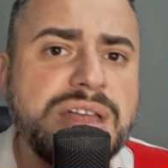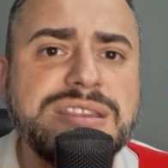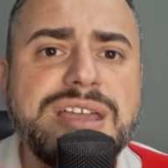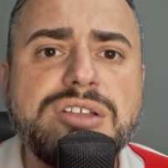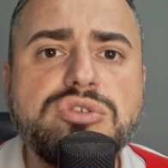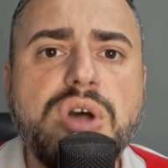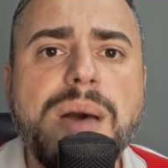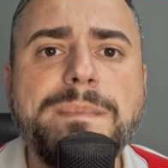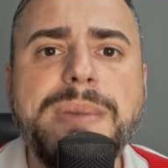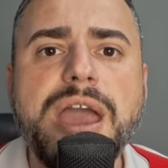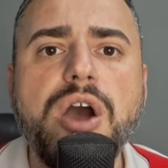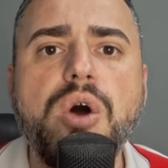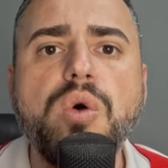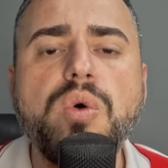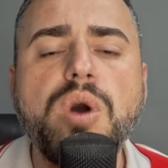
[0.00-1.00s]
tanto
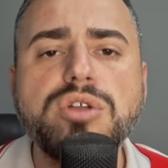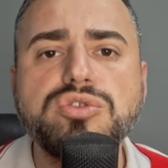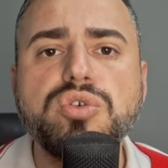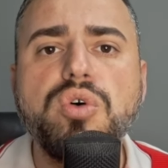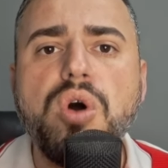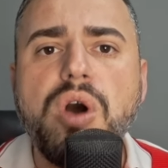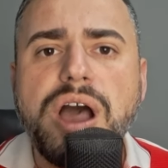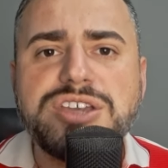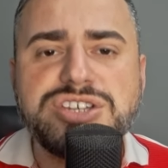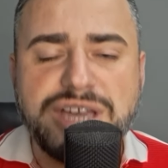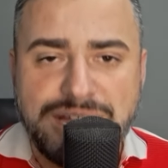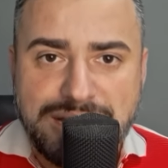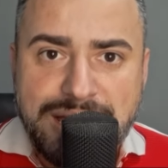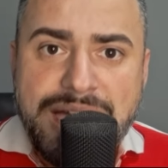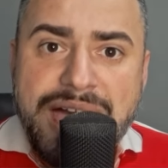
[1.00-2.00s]
Abel quanto
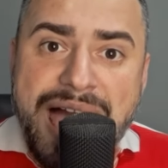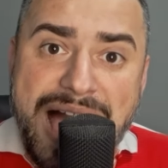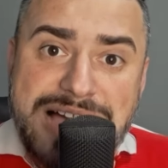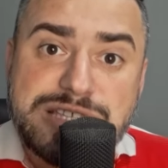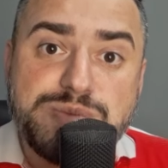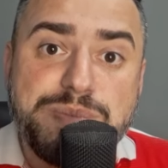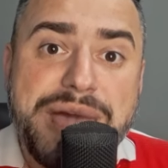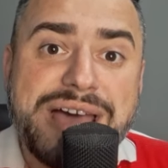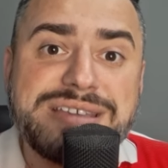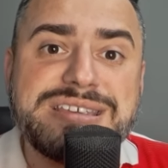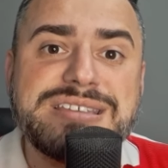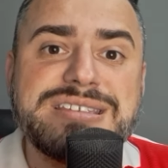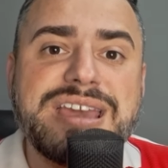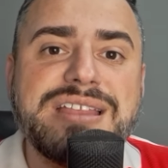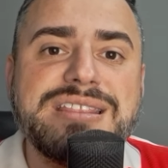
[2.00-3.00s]
Roger, as
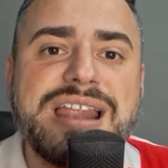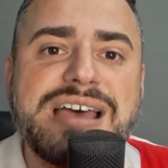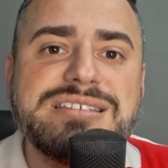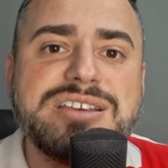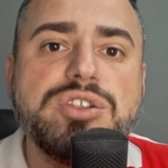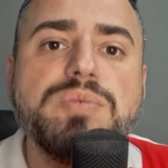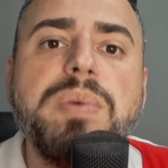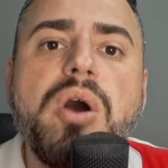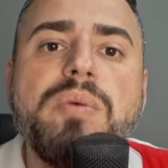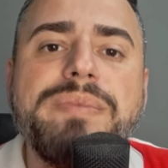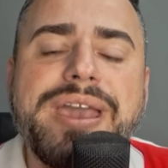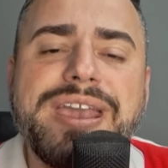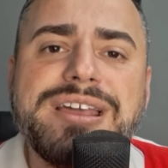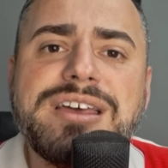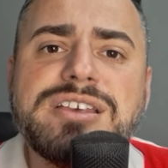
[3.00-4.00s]
peças que entrassem no
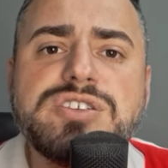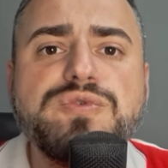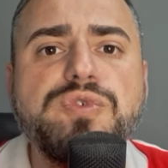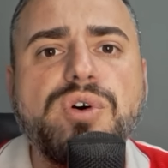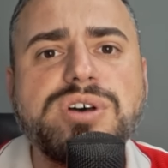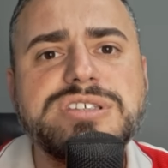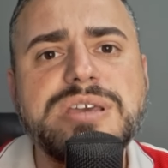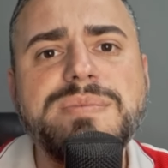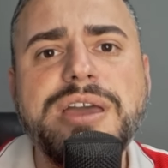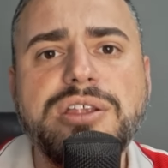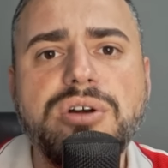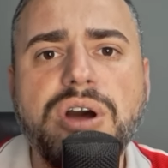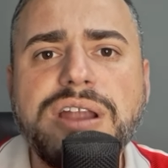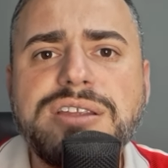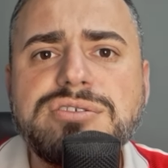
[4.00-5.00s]
Palmeiras fossem
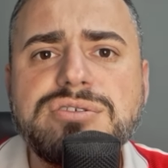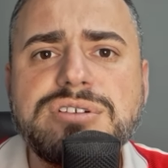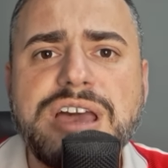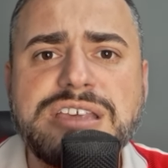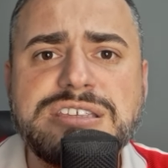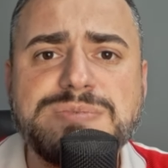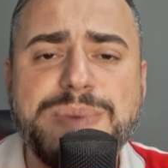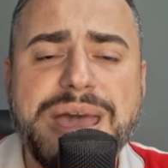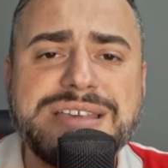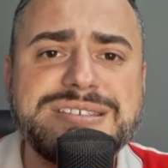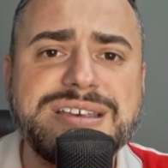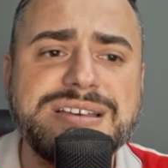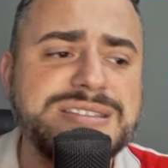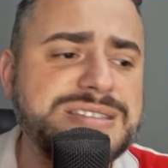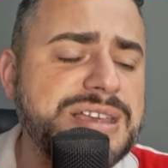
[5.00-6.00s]
melhores do que as
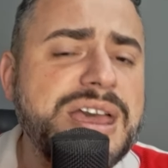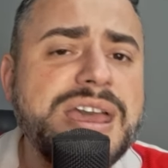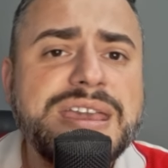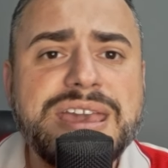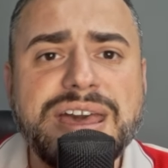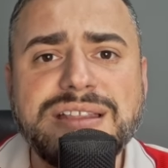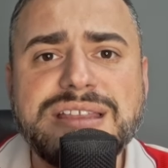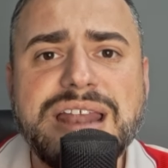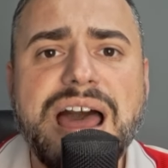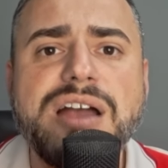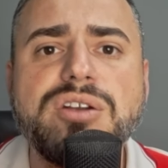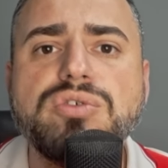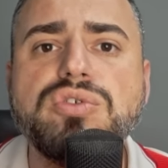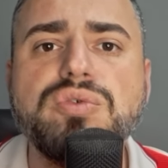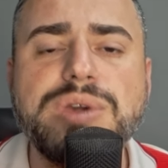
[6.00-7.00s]
peças que
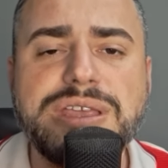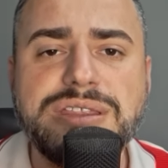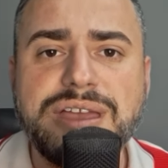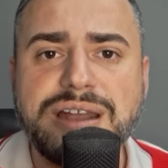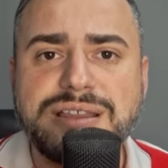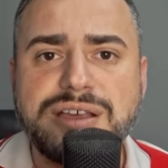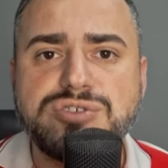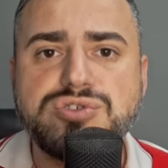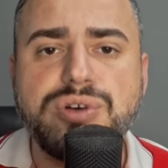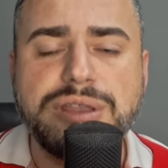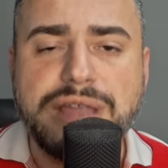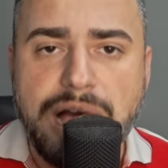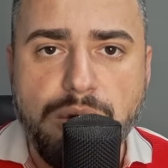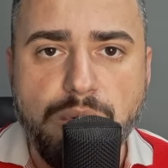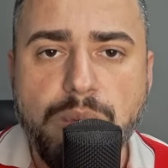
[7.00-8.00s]
entraram no
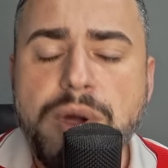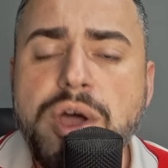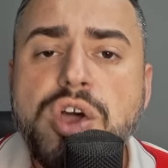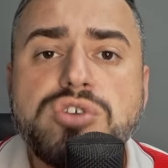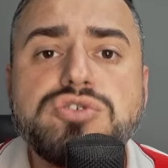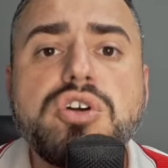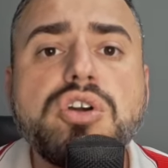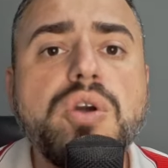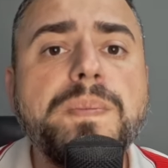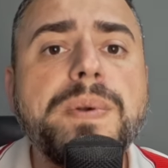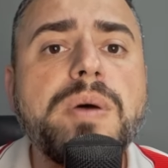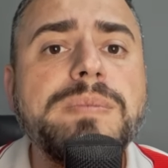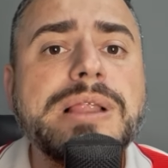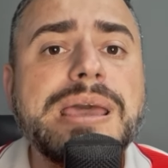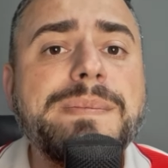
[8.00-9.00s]
Internacional. Só que o
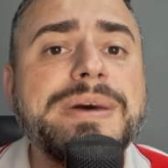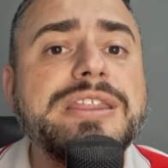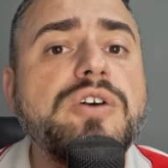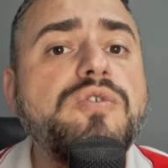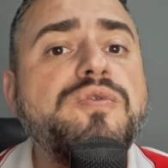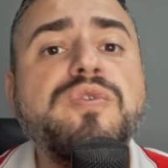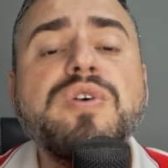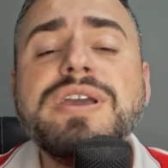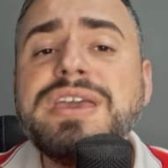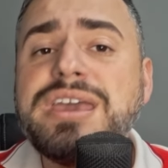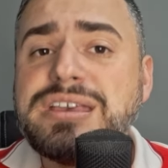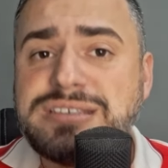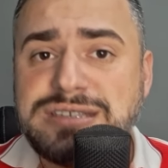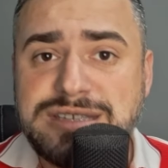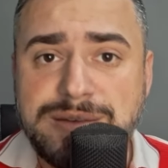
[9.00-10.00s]
problema não foi
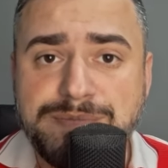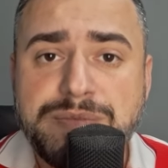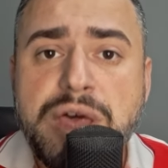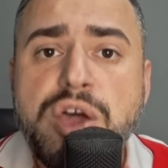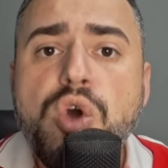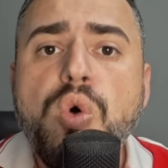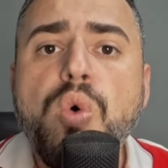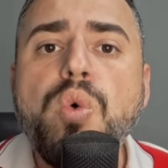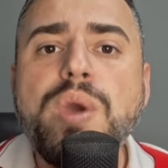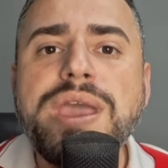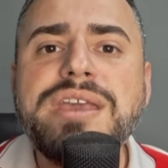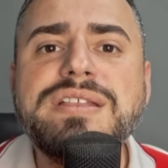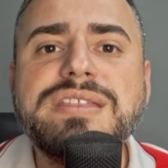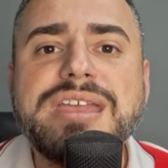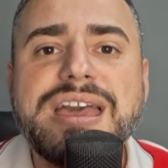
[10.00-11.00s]
esse. O
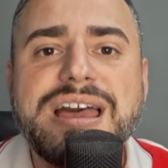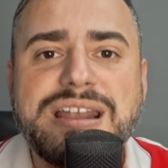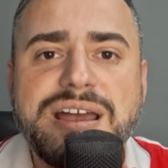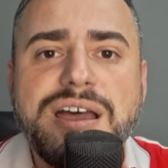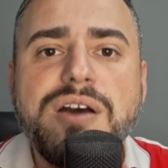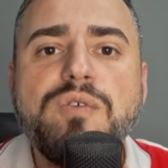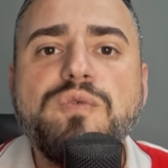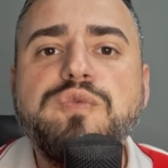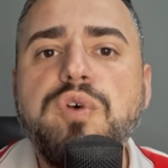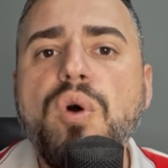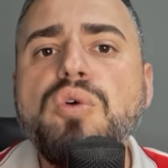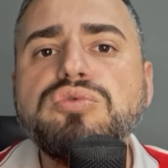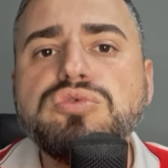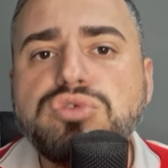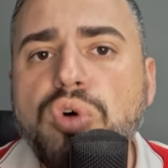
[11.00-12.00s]
Inter
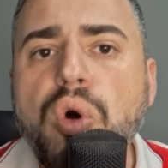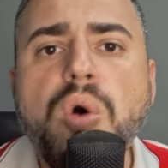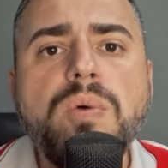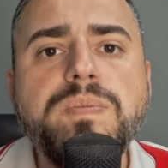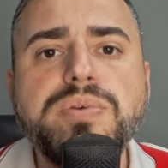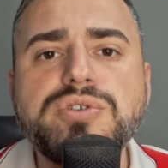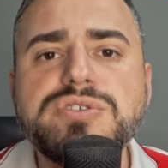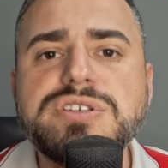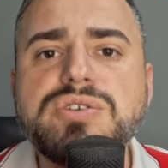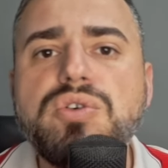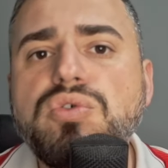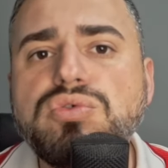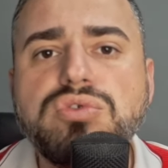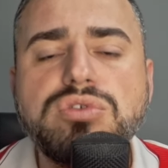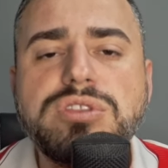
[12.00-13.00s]
voltou para o
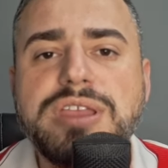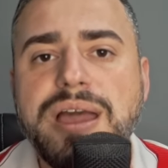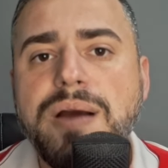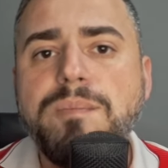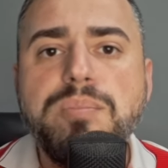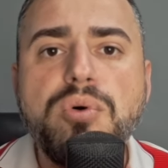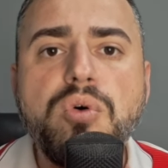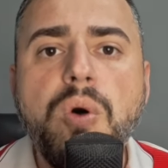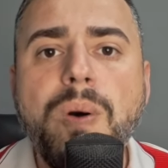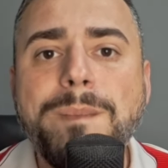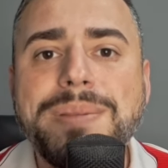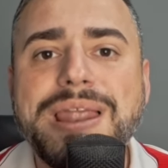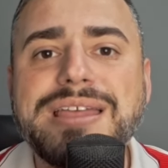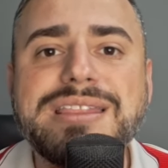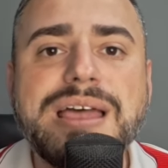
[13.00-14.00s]
segundo tempo
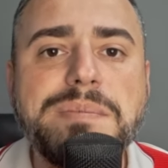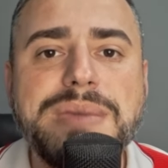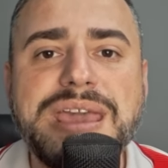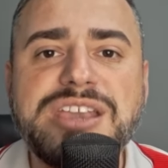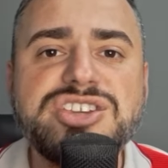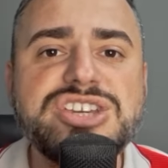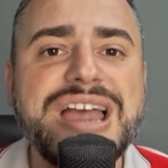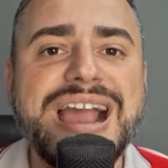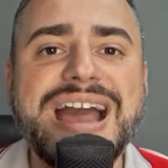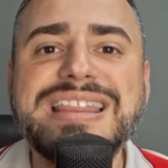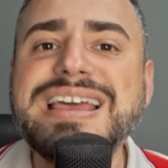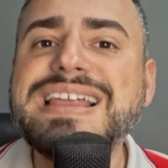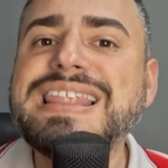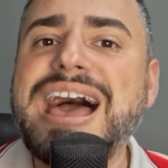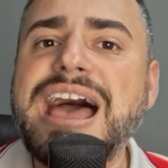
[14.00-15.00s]
completamente
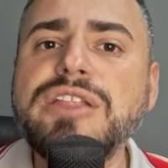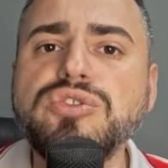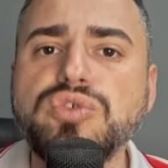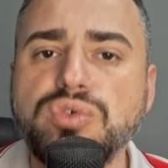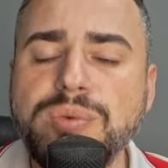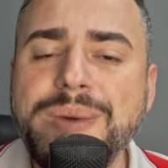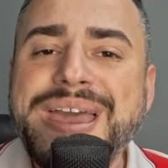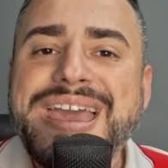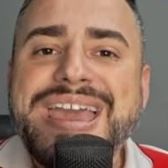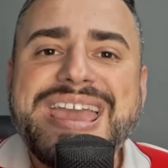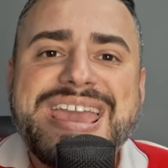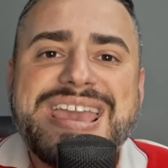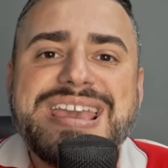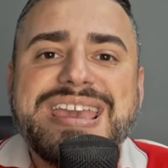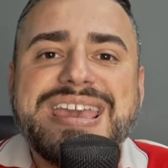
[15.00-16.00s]
acadelado.
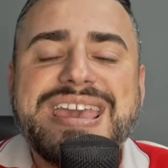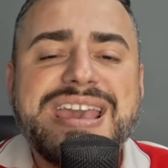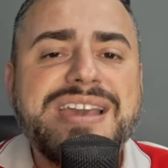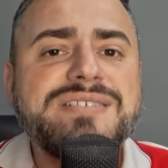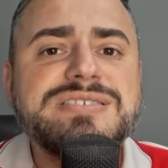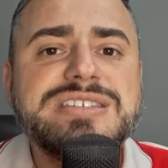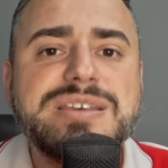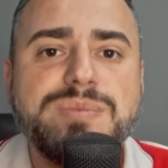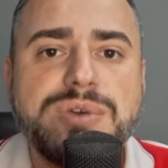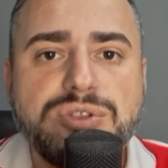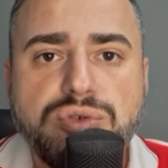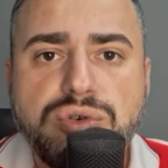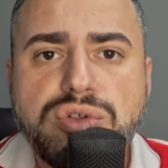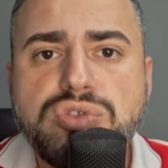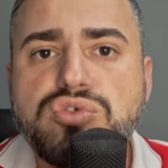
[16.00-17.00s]
Em então, 15
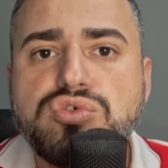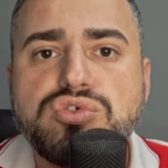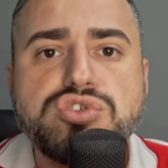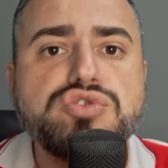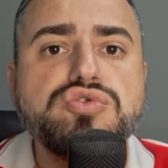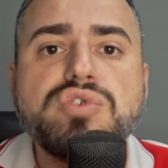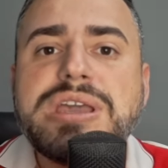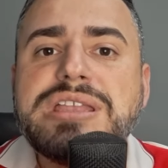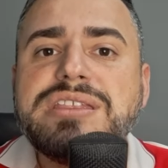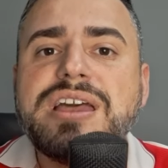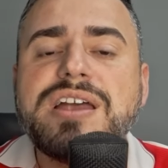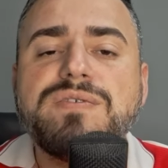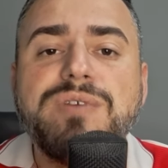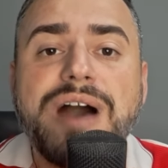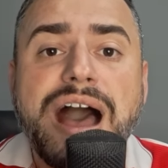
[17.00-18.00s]
minutos, no
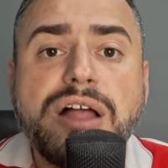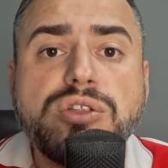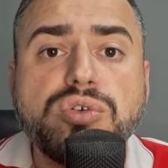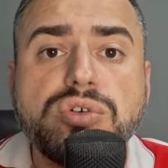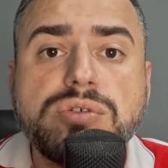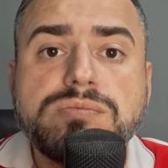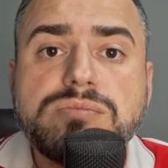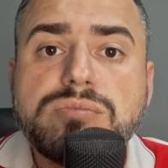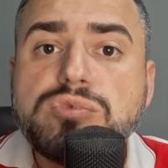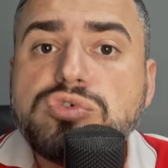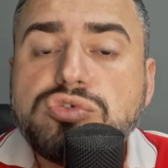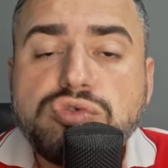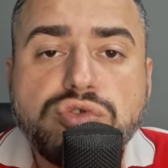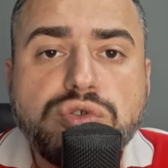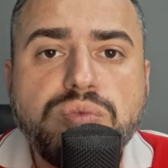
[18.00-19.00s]
intervalo,
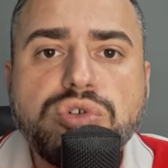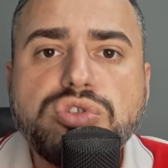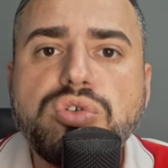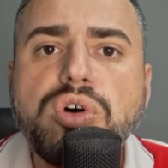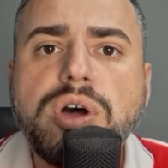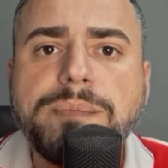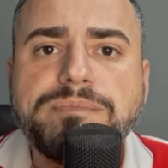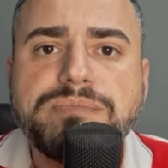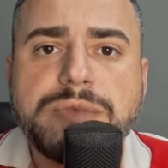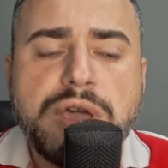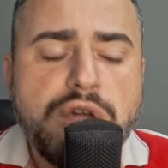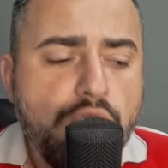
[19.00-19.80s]
tudo mudou.